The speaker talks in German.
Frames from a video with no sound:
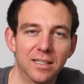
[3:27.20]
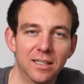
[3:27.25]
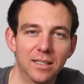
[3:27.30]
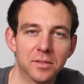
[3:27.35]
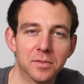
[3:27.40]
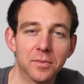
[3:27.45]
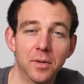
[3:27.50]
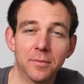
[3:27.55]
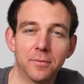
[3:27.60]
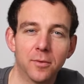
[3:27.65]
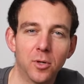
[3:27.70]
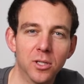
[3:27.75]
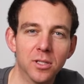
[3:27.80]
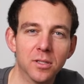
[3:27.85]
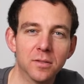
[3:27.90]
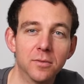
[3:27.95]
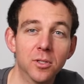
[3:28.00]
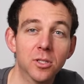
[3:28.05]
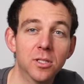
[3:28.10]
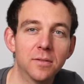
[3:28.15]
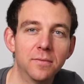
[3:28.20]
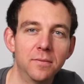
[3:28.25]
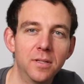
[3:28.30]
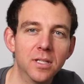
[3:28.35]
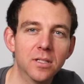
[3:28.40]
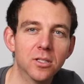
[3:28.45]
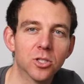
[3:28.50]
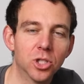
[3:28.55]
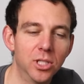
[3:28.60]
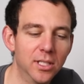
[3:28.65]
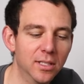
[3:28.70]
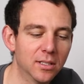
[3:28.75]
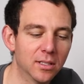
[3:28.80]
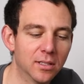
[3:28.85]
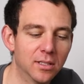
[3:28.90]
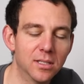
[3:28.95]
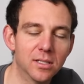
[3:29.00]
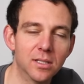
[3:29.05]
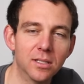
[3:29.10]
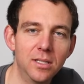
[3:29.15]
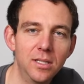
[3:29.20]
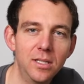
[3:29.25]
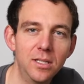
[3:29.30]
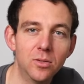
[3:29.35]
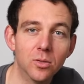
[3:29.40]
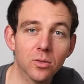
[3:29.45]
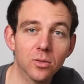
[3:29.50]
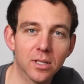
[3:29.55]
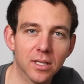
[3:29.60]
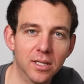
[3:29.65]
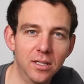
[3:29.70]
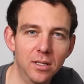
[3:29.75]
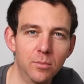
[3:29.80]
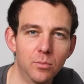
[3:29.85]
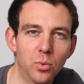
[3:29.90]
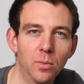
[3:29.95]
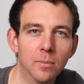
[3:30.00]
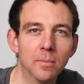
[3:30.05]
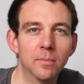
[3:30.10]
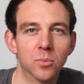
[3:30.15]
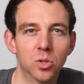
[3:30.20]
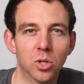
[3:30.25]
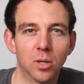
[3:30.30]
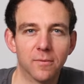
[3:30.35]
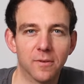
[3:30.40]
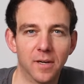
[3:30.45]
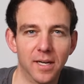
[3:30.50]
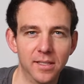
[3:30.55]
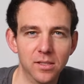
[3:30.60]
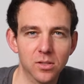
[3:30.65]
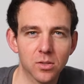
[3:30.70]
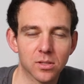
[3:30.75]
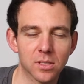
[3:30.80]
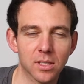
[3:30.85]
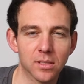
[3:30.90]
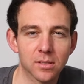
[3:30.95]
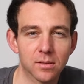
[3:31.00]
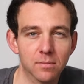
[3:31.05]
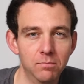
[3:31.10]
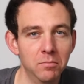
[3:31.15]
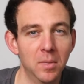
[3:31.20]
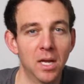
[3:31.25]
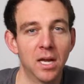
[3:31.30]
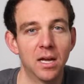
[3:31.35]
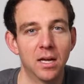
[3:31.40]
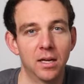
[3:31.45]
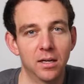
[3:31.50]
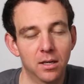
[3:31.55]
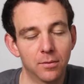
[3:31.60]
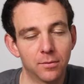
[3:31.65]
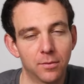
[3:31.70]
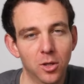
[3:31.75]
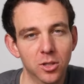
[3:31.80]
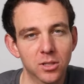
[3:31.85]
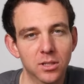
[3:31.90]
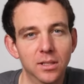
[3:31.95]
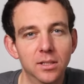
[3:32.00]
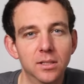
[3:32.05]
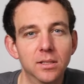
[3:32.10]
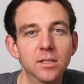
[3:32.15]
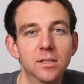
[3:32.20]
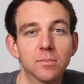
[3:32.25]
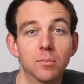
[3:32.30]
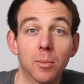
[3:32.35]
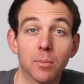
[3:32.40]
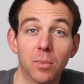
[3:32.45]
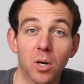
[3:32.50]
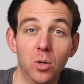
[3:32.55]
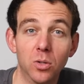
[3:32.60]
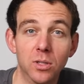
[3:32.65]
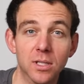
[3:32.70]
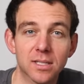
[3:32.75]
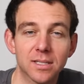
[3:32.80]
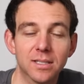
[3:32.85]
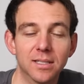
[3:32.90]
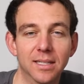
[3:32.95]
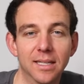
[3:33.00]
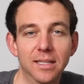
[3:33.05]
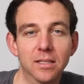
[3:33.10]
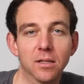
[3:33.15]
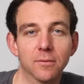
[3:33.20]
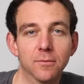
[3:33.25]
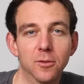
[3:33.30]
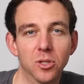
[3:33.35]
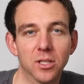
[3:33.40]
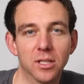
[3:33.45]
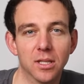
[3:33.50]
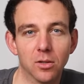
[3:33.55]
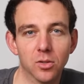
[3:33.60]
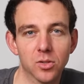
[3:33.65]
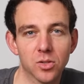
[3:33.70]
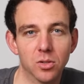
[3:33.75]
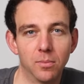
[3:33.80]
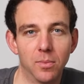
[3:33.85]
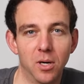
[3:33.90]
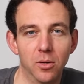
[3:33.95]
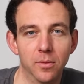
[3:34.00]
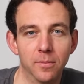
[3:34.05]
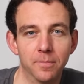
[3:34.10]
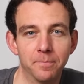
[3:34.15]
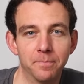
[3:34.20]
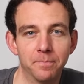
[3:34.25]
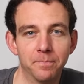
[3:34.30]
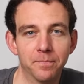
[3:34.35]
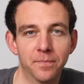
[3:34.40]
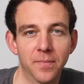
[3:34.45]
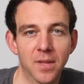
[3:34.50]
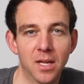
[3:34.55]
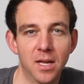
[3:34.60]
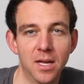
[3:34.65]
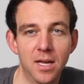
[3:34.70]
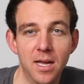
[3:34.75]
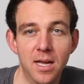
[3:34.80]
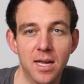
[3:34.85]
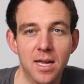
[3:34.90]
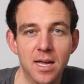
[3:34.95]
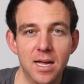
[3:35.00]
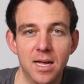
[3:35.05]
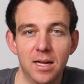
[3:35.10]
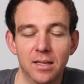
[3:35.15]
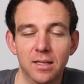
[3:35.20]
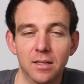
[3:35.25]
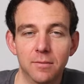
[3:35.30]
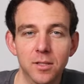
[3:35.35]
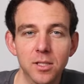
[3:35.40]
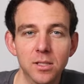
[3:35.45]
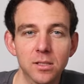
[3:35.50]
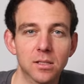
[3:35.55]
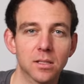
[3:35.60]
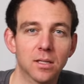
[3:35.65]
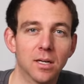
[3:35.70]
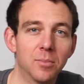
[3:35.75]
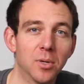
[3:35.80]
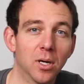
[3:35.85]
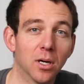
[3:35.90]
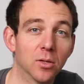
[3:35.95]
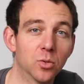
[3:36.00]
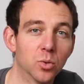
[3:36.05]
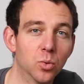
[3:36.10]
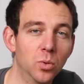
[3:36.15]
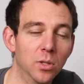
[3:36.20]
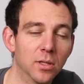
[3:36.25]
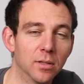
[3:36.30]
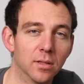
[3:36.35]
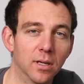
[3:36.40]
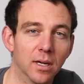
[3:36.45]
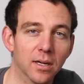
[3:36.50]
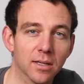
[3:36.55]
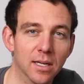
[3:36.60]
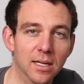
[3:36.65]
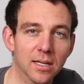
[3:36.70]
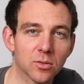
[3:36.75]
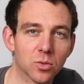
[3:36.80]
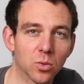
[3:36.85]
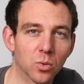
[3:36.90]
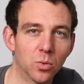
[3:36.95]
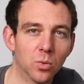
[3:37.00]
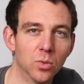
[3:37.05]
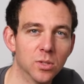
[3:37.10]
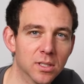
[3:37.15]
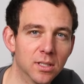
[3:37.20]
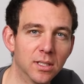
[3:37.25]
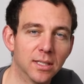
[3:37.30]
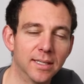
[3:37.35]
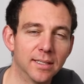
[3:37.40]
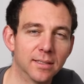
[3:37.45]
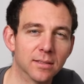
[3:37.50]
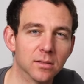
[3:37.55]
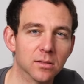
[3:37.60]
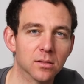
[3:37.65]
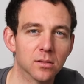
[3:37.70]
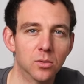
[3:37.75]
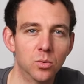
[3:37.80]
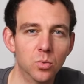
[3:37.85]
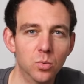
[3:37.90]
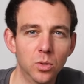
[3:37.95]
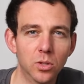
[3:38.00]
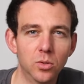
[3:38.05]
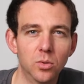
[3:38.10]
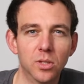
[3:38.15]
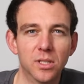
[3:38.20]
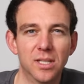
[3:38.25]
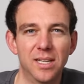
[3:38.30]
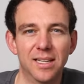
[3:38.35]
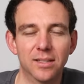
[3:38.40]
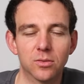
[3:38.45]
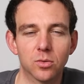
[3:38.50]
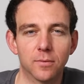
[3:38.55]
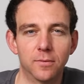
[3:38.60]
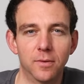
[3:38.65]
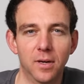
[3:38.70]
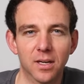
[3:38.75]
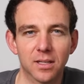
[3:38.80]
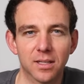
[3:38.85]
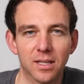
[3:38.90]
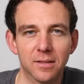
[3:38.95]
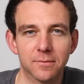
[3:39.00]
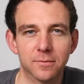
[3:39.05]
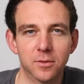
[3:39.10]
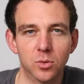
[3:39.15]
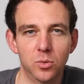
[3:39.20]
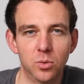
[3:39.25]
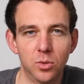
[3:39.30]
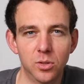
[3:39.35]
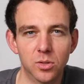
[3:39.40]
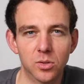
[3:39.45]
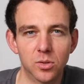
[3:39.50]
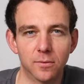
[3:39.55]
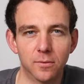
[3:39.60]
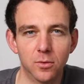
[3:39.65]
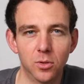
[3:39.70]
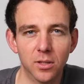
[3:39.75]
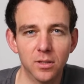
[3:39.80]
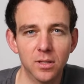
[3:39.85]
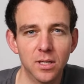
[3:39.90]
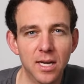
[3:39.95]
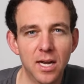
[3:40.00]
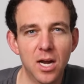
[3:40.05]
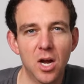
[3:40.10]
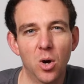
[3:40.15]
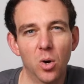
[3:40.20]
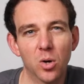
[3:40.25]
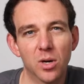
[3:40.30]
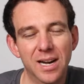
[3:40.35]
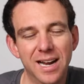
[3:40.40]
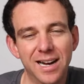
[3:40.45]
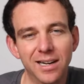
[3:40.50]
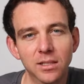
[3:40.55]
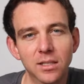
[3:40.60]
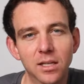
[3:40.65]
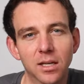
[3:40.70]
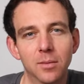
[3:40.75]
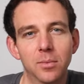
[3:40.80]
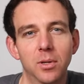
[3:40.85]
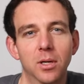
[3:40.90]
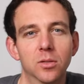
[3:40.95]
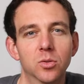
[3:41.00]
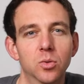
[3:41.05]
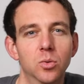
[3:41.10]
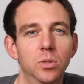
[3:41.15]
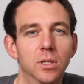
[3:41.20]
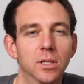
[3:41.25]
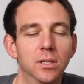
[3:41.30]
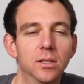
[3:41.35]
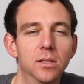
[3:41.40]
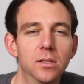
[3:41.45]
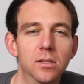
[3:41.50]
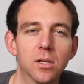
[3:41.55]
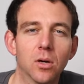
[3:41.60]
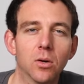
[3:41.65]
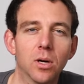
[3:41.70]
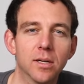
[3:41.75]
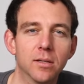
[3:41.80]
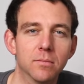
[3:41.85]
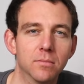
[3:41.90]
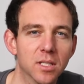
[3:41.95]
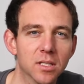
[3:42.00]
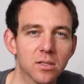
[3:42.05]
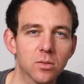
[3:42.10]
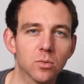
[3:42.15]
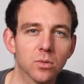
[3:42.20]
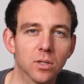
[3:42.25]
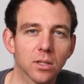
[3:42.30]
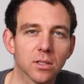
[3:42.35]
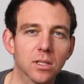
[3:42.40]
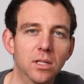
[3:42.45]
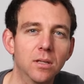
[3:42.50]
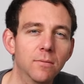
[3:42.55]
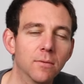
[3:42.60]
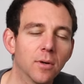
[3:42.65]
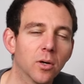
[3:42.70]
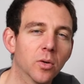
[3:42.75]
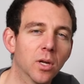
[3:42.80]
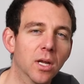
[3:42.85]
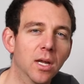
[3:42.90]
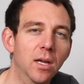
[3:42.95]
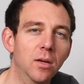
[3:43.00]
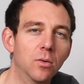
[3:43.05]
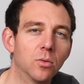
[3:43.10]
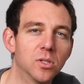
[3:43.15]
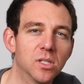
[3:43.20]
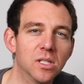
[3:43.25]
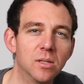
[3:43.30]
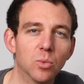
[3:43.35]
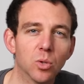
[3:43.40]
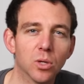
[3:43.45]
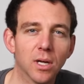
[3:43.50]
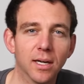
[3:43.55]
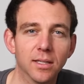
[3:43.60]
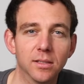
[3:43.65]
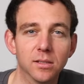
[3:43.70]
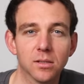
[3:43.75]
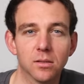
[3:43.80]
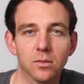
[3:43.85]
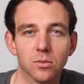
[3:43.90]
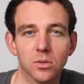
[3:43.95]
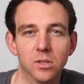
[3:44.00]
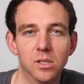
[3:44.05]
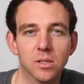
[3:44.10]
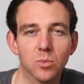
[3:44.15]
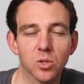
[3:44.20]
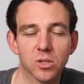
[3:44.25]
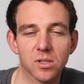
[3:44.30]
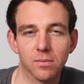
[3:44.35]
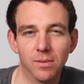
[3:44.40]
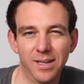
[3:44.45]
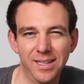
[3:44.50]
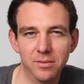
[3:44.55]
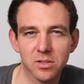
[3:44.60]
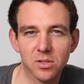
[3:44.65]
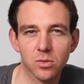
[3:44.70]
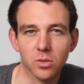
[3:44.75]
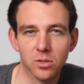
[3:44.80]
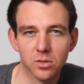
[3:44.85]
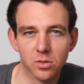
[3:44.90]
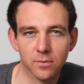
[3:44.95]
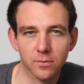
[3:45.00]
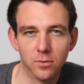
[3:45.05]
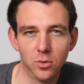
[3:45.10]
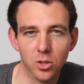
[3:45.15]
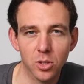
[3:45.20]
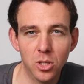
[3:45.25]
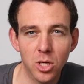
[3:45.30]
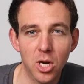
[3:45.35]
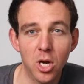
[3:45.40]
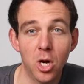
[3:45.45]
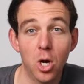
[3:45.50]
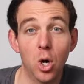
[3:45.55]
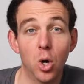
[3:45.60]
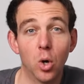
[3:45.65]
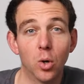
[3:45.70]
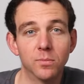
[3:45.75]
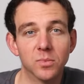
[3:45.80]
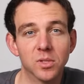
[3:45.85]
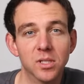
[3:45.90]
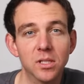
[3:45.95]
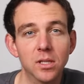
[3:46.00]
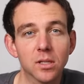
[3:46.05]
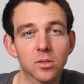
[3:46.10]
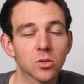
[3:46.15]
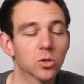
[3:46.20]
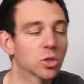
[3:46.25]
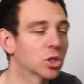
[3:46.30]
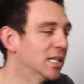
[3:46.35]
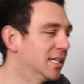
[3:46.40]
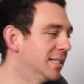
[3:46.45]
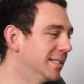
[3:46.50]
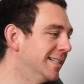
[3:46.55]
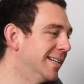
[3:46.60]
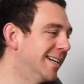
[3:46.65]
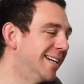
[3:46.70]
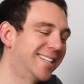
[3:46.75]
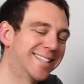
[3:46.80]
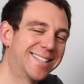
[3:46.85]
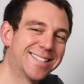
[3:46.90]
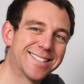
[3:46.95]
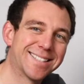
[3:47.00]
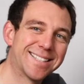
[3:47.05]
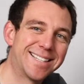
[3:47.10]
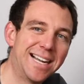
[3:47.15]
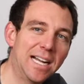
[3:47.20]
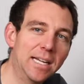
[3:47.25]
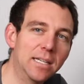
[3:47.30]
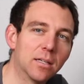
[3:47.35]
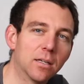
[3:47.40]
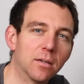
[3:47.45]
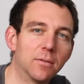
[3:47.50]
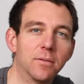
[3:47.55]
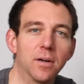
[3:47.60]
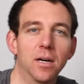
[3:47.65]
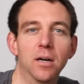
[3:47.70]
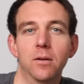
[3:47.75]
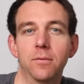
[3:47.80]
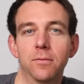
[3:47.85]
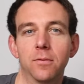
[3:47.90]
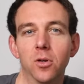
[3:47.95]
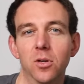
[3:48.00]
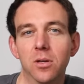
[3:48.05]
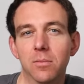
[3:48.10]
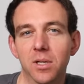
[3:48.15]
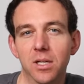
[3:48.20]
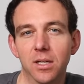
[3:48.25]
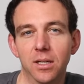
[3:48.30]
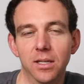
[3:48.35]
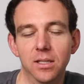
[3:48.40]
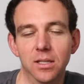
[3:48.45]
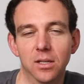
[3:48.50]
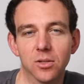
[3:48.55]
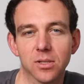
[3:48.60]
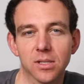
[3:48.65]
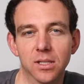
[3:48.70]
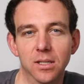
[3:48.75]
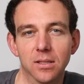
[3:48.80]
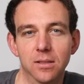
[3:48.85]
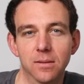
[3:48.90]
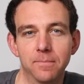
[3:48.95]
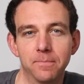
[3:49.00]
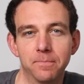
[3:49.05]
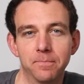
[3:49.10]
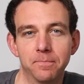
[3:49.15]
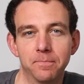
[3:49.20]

Es erfordert wirklich viel Geschick, diese Dichtung in den Pumpentopf einzusetzen. Der Vorteil ist, man braucht das Gerät dafür nicht auszubauen. Ihr wisst, Reparaturen an Elektro-Großgeräten sind nur durch Elektrofachkräfte durchzuführen und nach der Reparatur ist auch eine Messung nach DIN VDE 0701 0702 durchzuführen, um sicherzustellen, dass keine Gefahr von dem Gerät ausgeht.